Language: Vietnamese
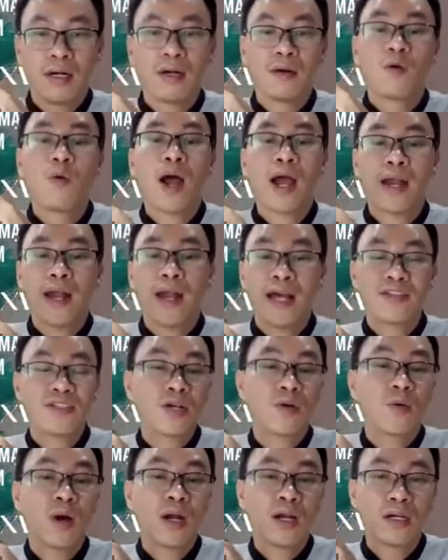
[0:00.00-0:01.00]
ở ngoài đại
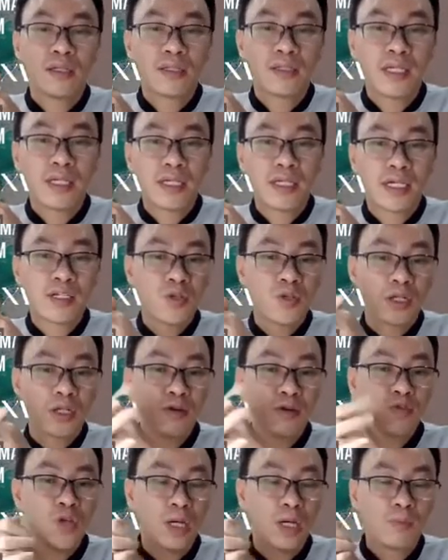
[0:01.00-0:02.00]
dương quá lớn thì cái
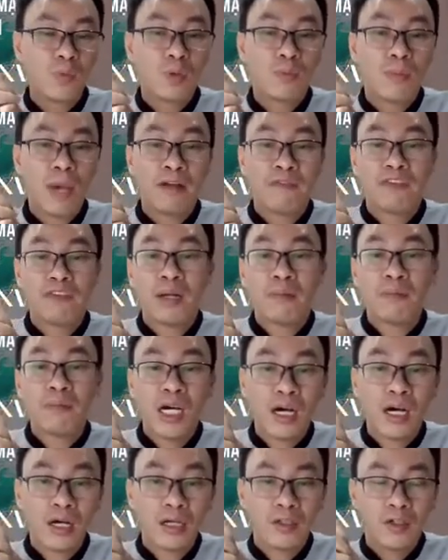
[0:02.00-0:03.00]
câu chuyện buôn bán
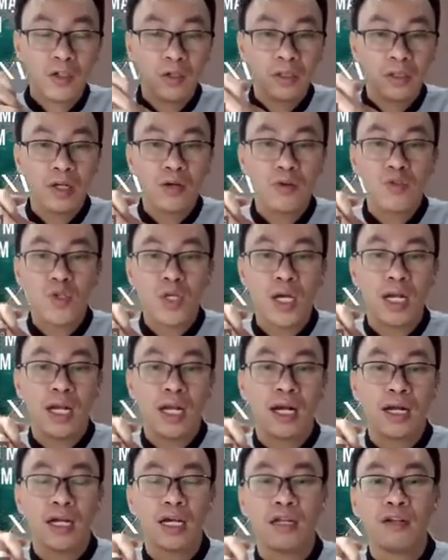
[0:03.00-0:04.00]
ven bờ rồi câu chuyện
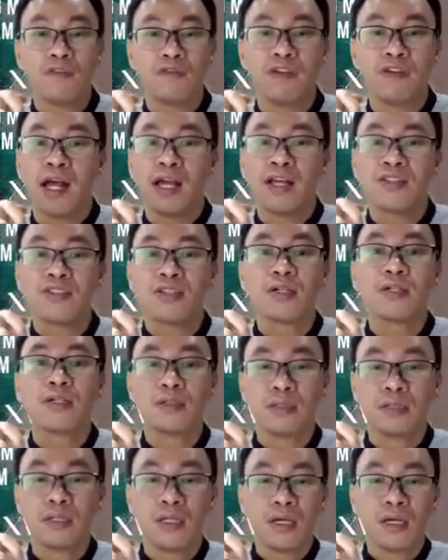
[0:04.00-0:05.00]
là cần phải
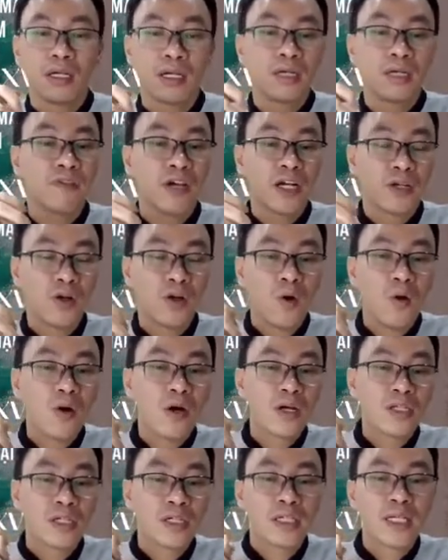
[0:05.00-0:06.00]
dừng cần phải
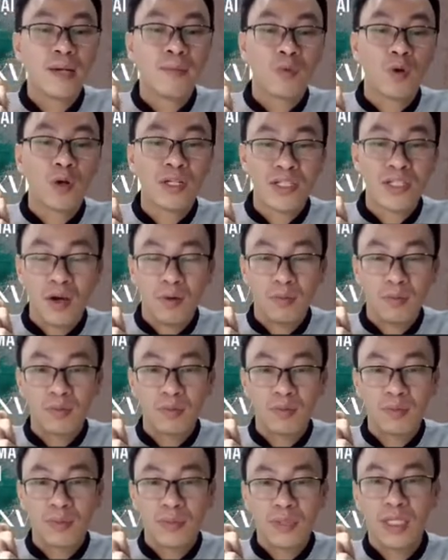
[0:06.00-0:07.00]
đỗ ở những điểm quan trọng
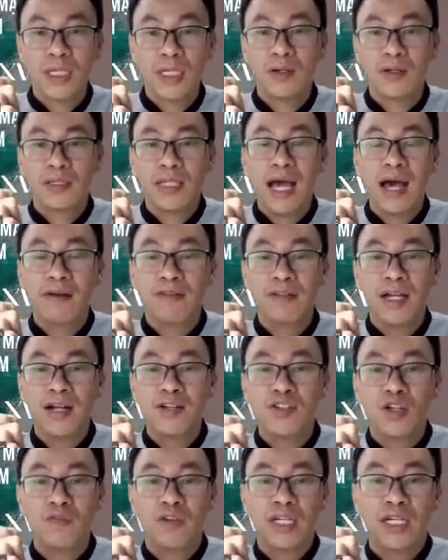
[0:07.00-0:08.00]
thì nó tạo
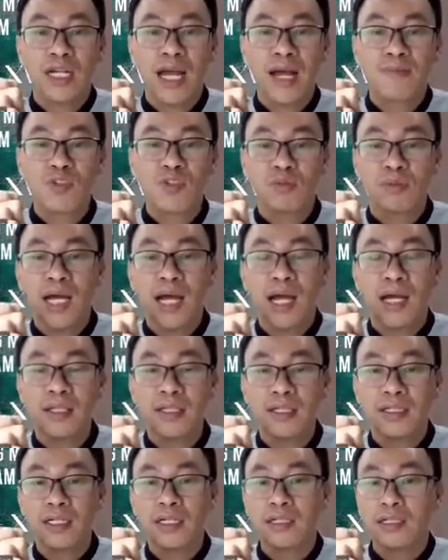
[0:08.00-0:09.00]
ra cho Việt Nam chúng ta
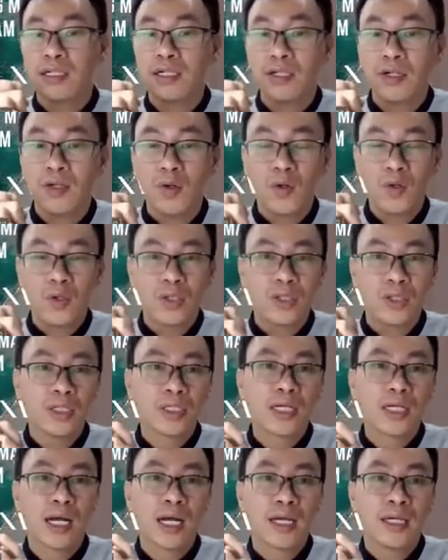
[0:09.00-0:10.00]
những cái cơ hội,
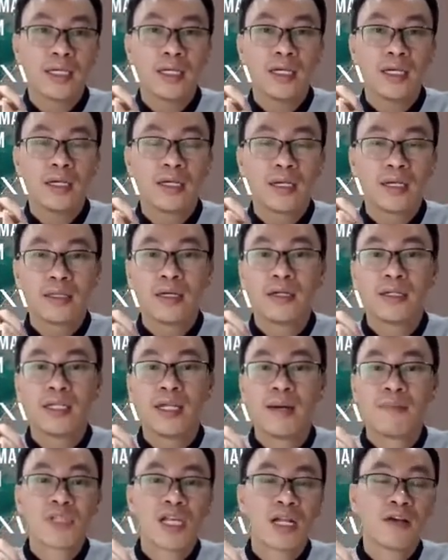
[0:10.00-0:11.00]
những cái ờ, thời
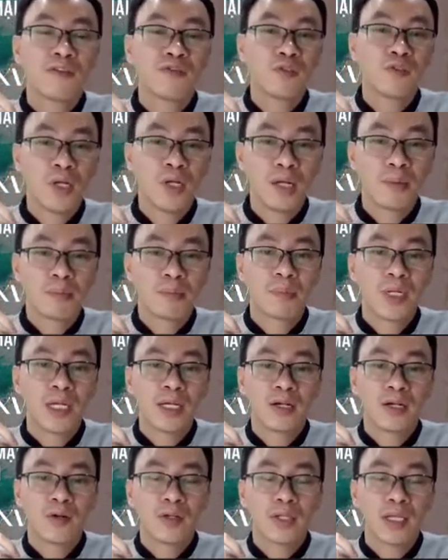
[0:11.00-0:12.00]
điểm rất là phù hợp
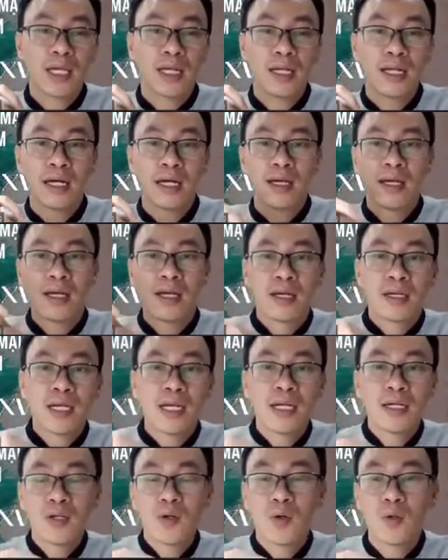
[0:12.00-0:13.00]
để có thể là
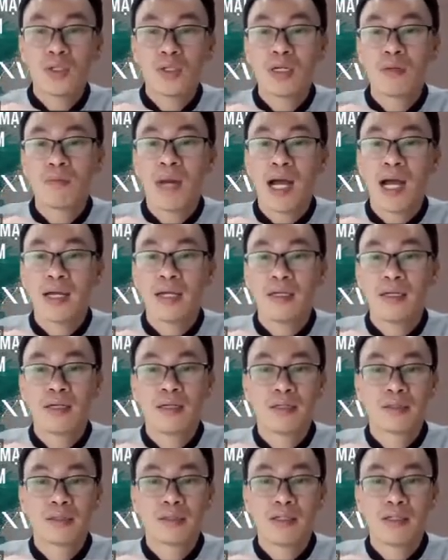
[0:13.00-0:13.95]
kết nối thương mại